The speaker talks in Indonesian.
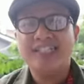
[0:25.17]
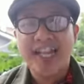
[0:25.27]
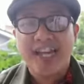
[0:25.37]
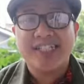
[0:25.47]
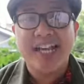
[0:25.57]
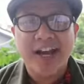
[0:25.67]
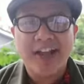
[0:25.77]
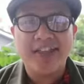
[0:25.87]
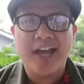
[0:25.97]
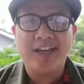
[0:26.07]
Cek
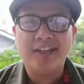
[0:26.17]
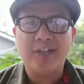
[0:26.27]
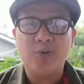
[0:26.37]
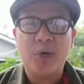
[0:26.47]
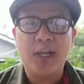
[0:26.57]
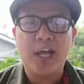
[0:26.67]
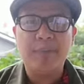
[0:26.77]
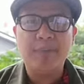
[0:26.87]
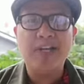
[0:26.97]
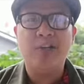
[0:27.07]
syarat dan ketentuan
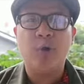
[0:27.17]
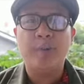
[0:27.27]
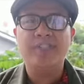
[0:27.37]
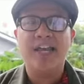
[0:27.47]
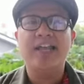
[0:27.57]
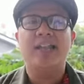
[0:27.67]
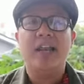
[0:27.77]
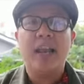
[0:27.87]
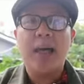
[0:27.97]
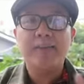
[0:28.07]
lengkapnya di website
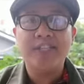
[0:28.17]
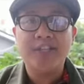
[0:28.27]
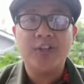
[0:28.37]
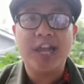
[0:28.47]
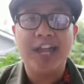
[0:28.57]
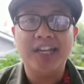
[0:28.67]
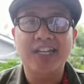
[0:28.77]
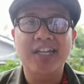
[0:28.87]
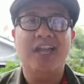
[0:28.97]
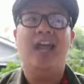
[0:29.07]

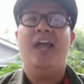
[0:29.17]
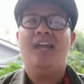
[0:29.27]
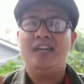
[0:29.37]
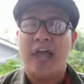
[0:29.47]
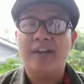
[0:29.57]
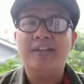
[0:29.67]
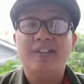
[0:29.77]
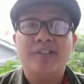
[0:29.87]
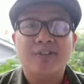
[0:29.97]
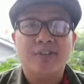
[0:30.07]
lamci.id
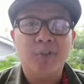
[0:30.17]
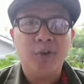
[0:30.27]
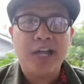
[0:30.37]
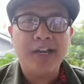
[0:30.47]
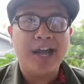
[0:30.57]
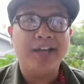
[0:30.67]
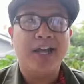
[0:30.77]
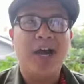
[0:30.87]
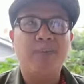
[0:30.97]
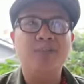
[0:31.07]
dan Hasilkan
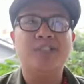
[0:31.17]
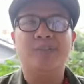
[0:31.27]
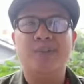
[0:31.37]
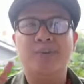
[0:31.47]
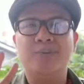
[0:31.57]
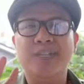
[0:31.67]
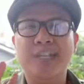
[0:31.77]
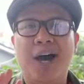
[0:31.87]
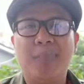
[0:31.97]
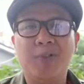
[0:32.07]
karya kamu sebelum
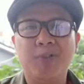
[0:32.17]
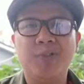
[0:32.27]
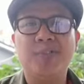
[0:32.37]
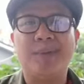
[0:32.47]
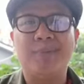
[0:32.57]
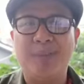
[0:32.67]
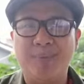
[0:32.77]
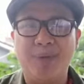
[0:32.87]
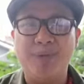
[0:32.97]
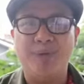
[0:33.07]
30
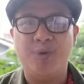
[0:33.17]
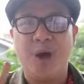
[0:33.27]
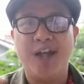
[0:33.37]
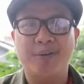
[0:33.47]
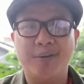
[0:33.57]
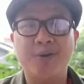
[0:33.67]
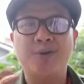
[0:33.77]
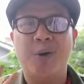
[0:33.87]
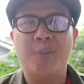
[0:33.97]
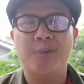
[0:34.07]
September
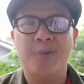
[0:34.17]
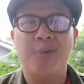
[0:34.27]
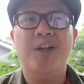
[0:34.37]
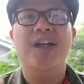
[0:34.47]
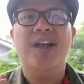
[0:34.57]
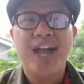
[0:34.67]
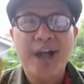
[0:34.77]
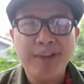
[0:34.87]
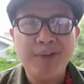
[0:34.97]
2020.